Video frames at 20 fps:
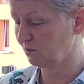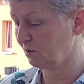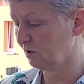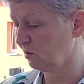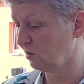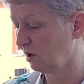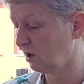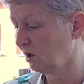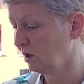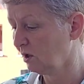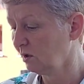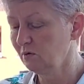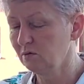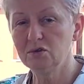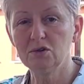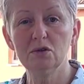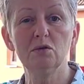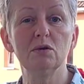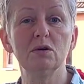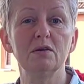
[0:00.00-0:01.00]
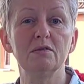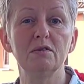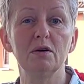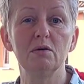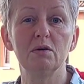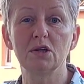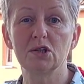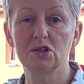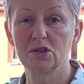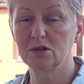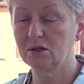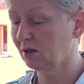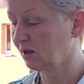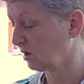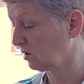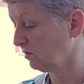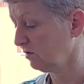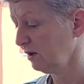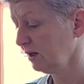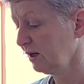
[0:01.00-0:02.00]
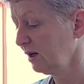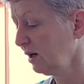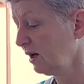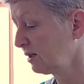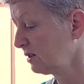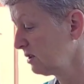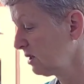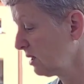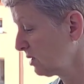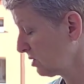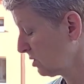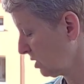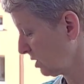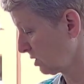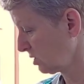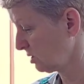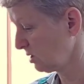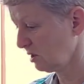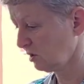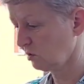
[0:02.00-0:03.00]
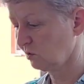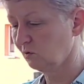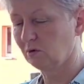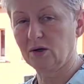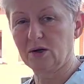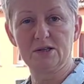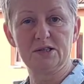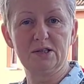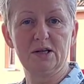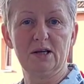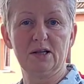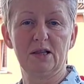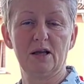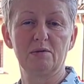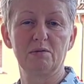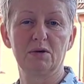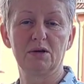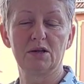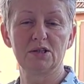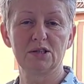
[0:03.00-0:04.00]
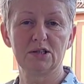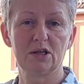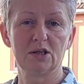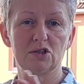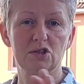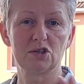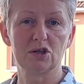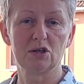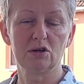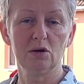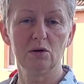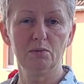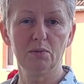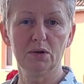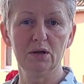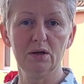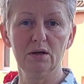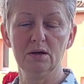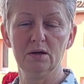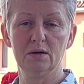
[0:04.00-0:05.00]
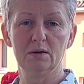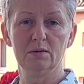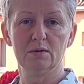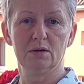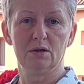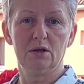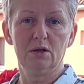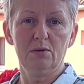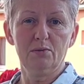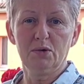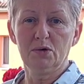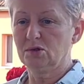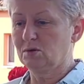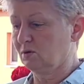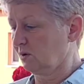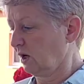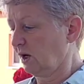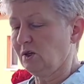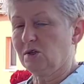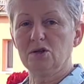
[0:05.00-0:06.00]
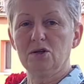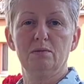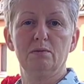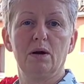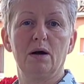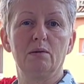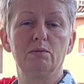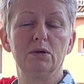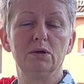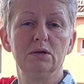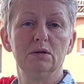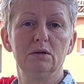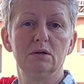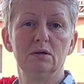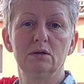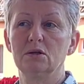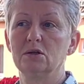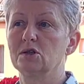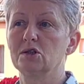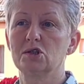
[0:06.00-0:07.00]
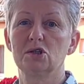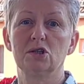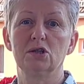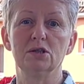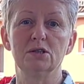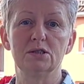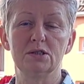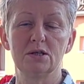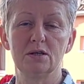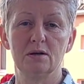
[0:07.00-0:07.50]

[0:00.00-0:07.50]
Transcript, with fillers: było, wziął kawałek czarnego węgla, ciach, ciach, ciach, tu kreska, tam kreska, trzy kropki i posłuchajcie, mamy szkic.